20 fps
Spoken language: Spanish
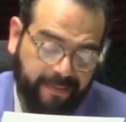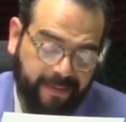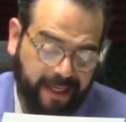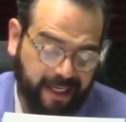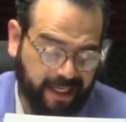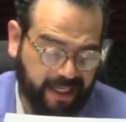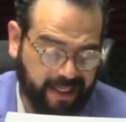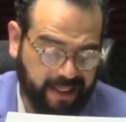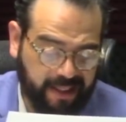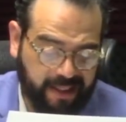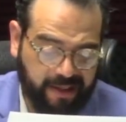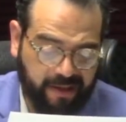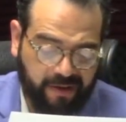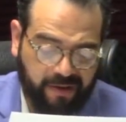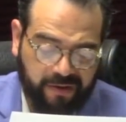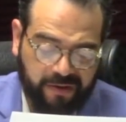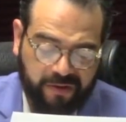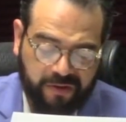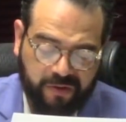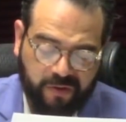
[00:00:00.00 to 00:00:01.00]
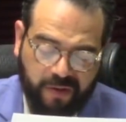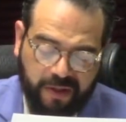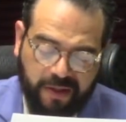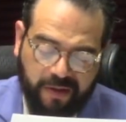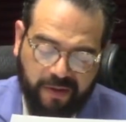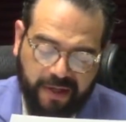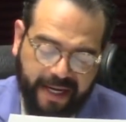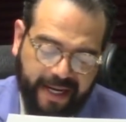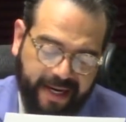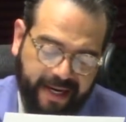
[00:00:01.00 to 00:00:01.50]
María del
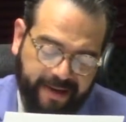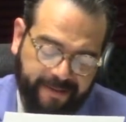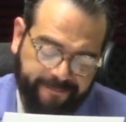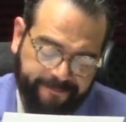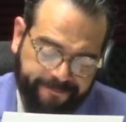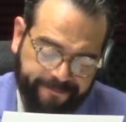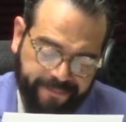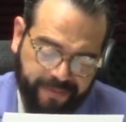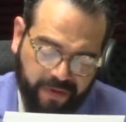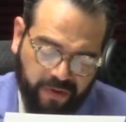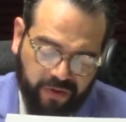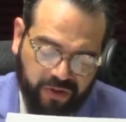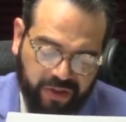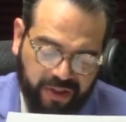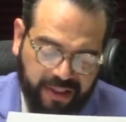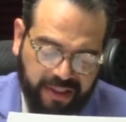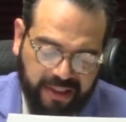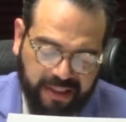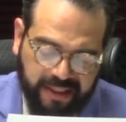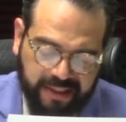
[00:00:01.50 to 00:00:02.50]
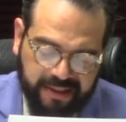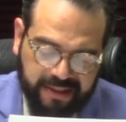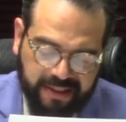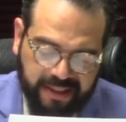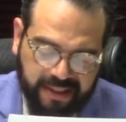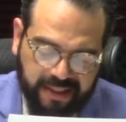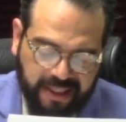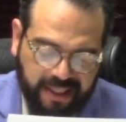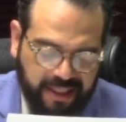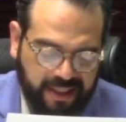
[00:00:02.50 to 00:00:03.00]
Consuelo Lara,
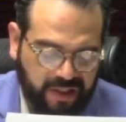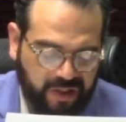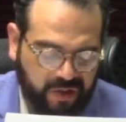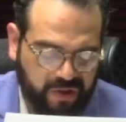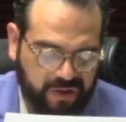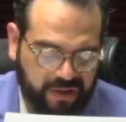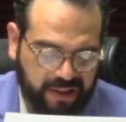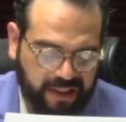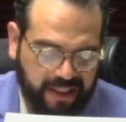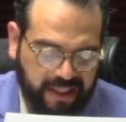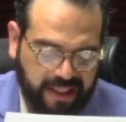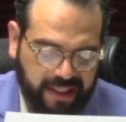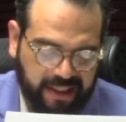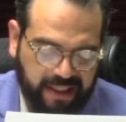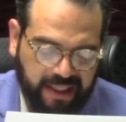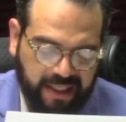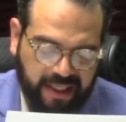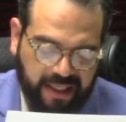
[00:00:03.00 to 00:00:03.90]
87 años de edad,